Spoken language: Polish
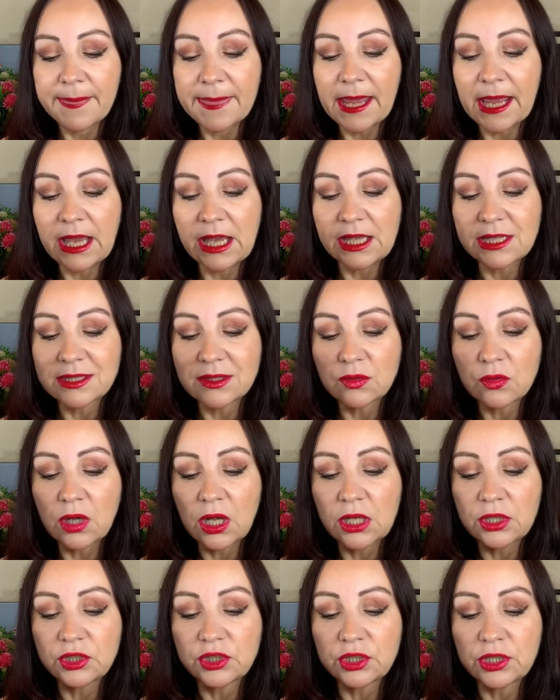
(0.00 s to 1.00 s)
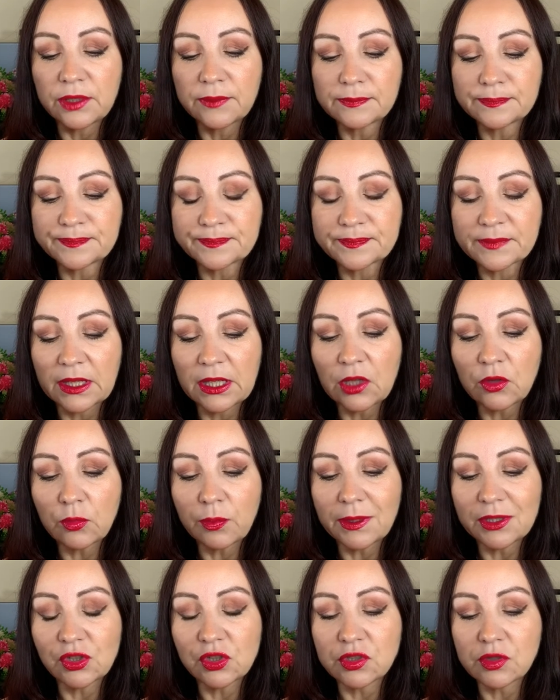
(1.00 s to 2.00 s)
E, słuchajcie, mm, ja tu
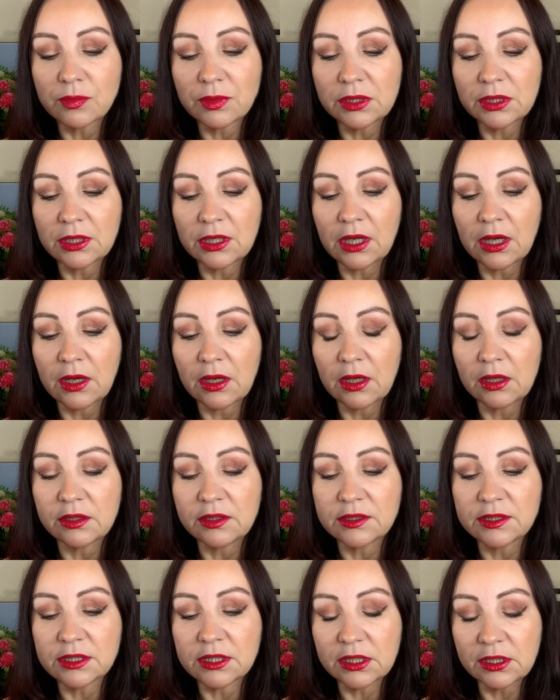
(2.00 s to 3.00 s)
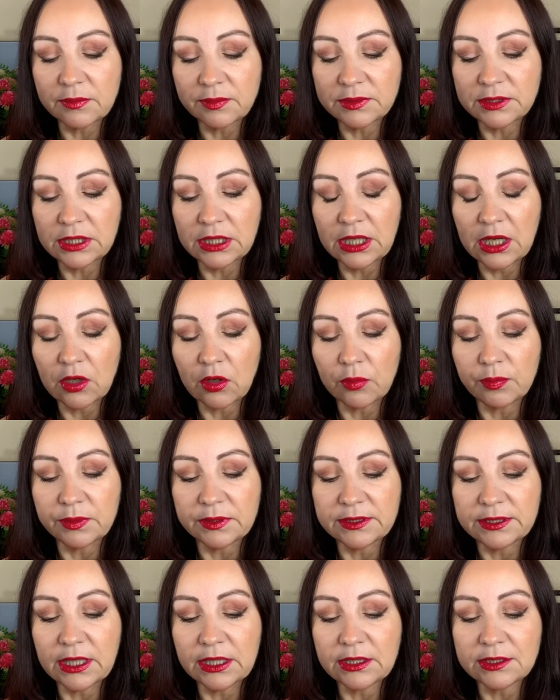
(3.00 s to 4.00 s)
patrzę sobie na deskrypcję, jak
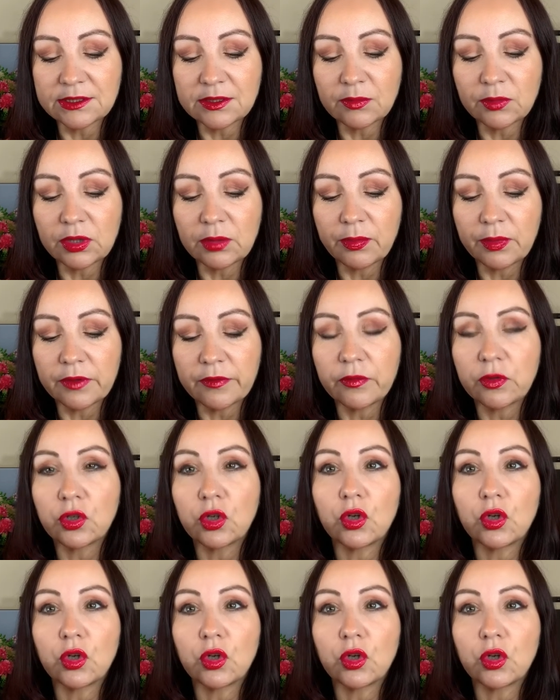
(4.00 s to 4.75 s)
opisane są te perfumy.